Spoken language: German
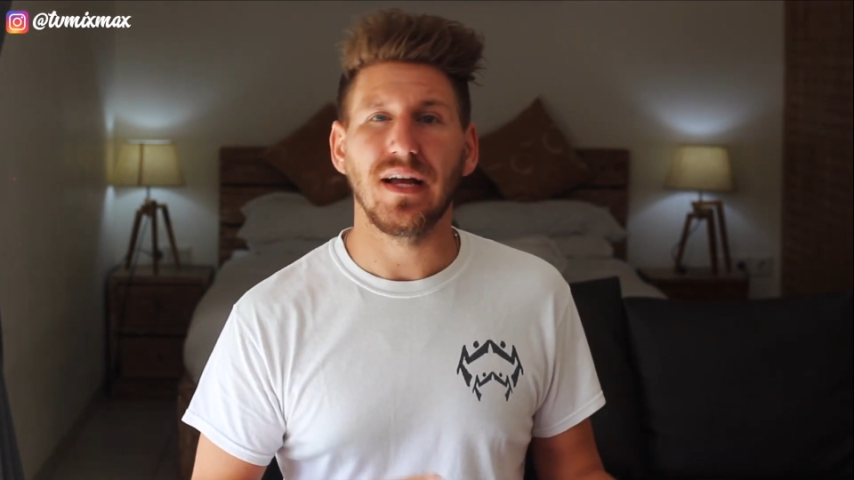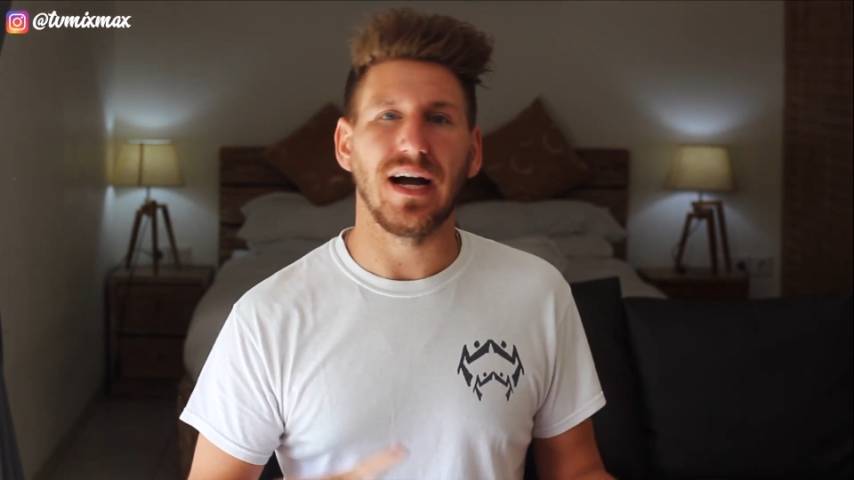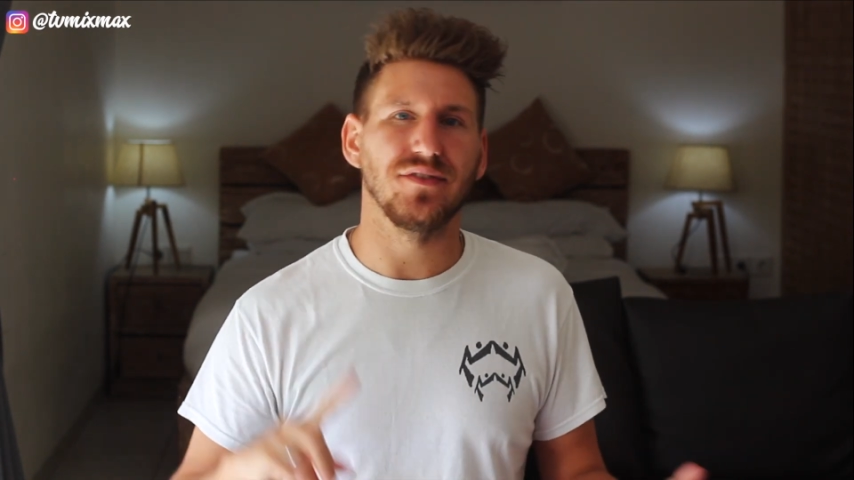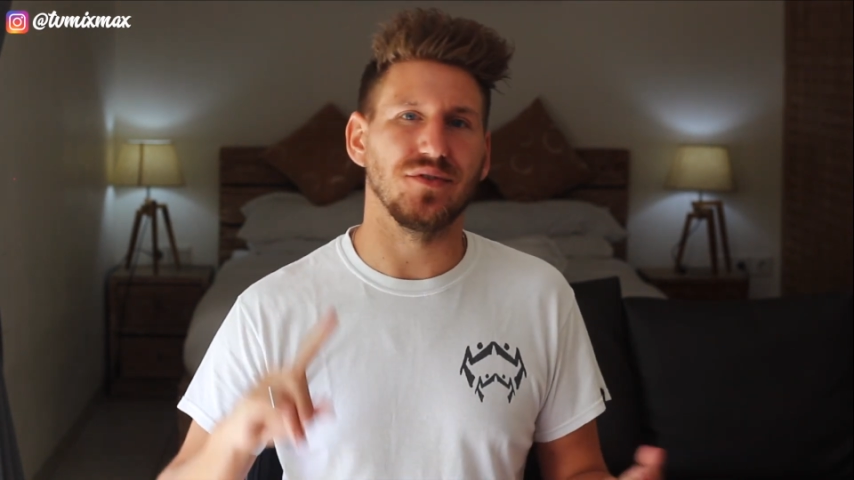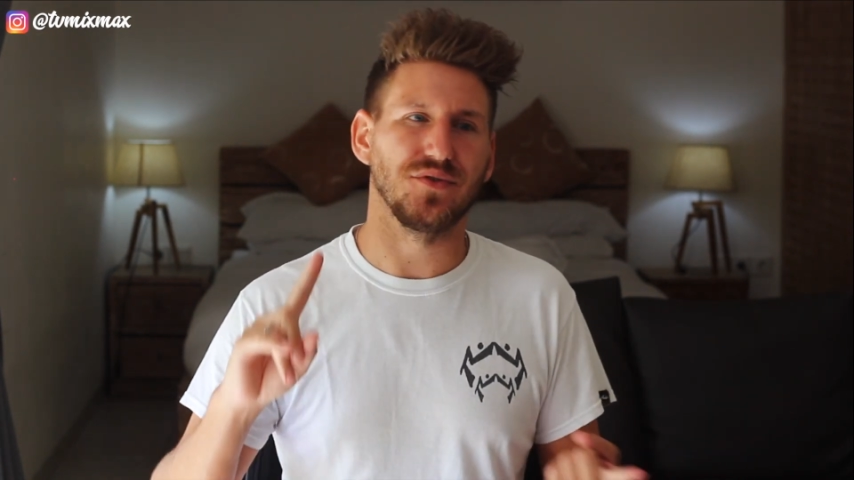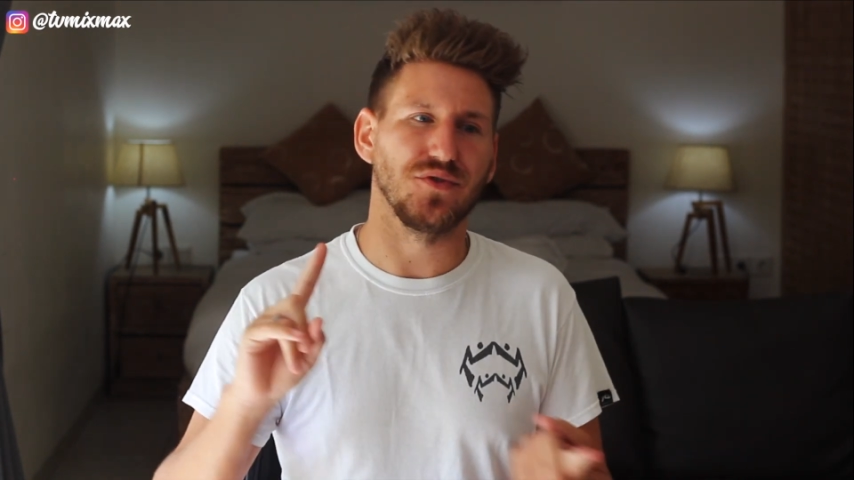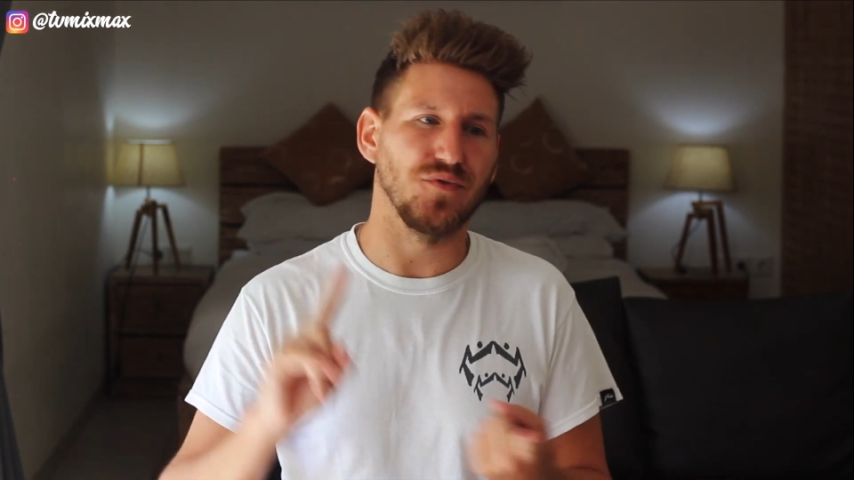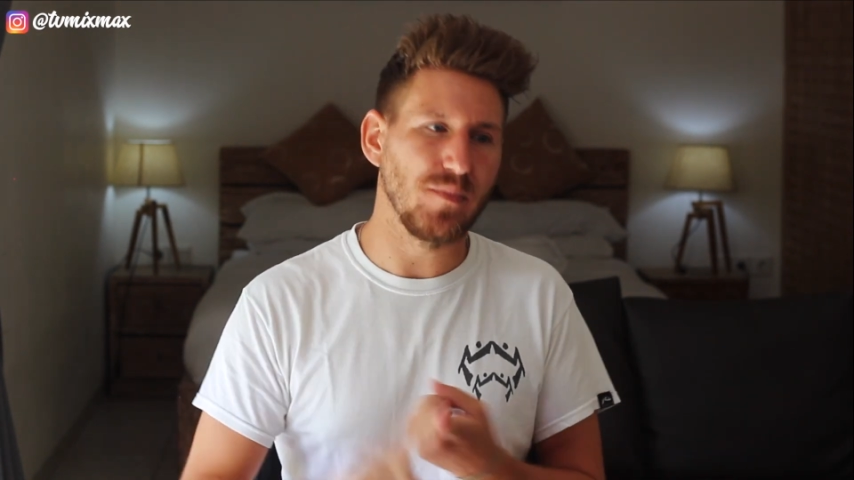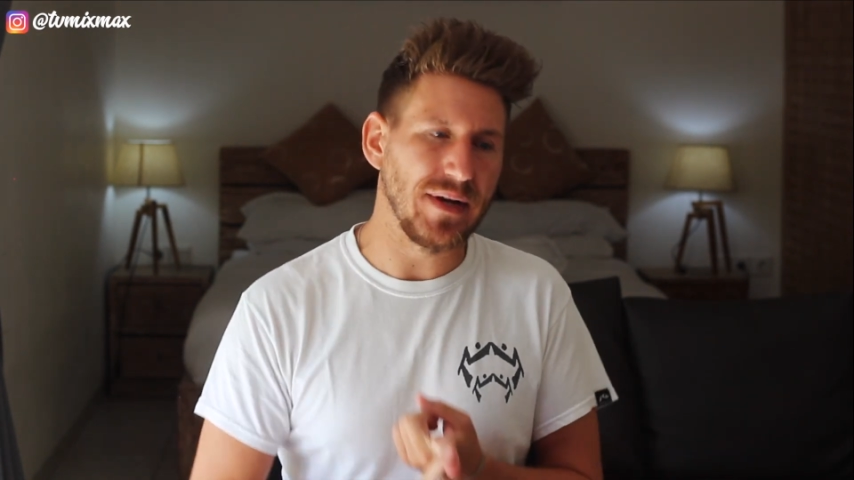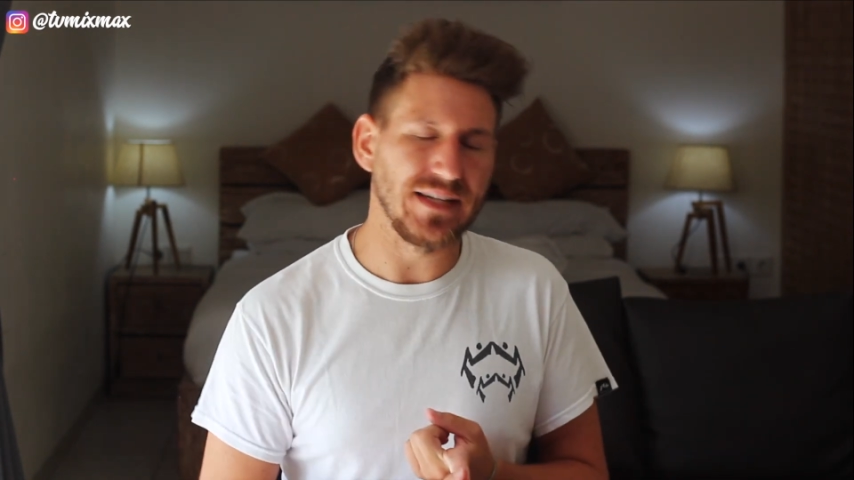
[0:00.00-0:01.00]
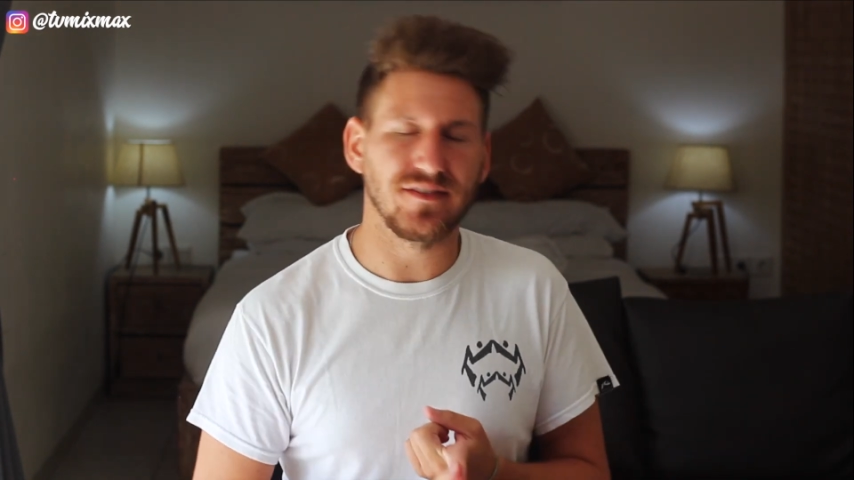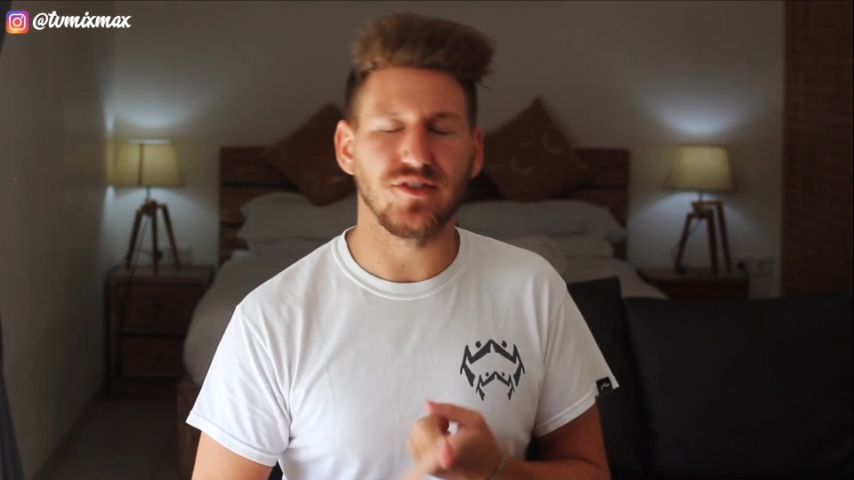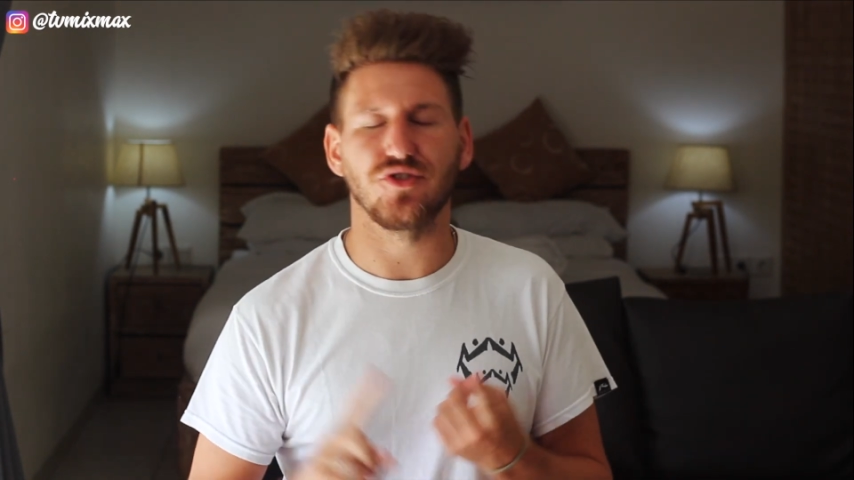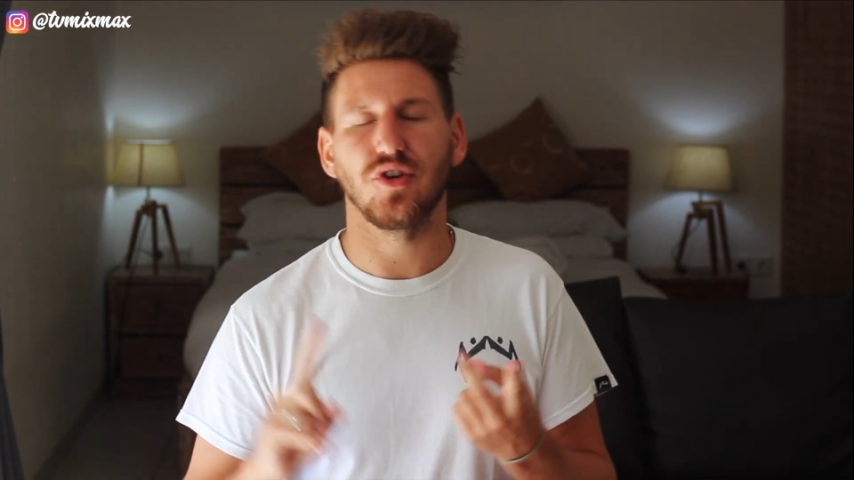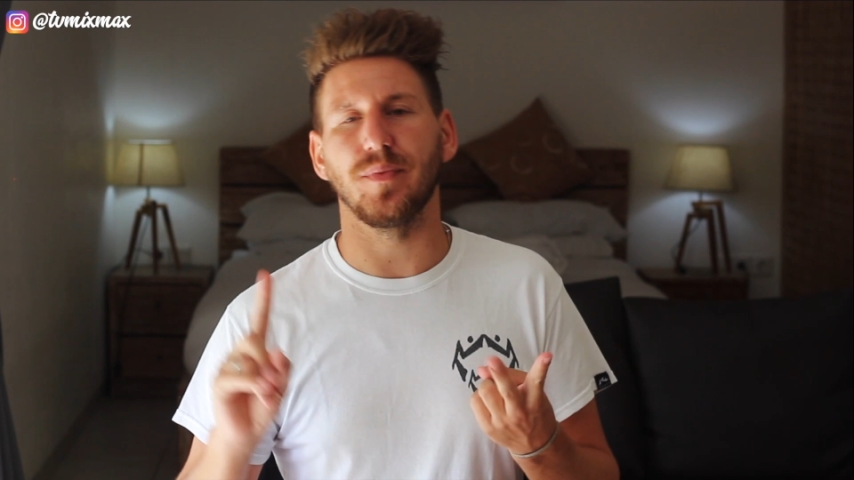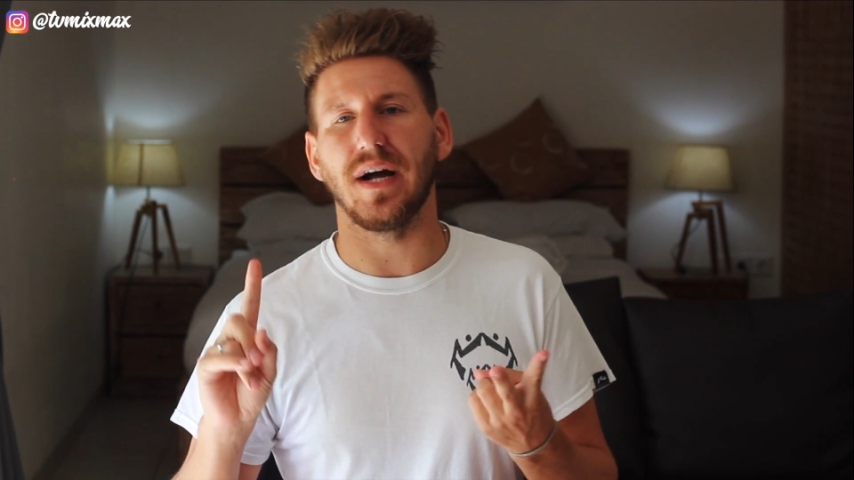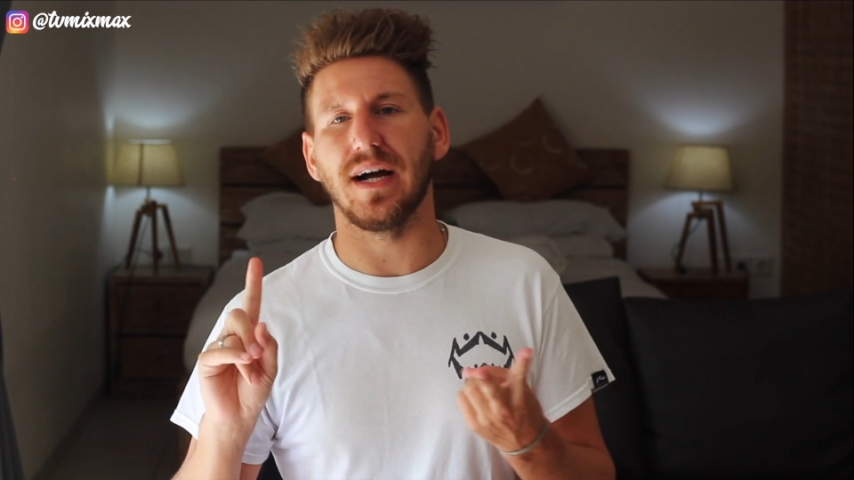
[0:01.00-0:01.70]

also sowohl mein Etsy-Shop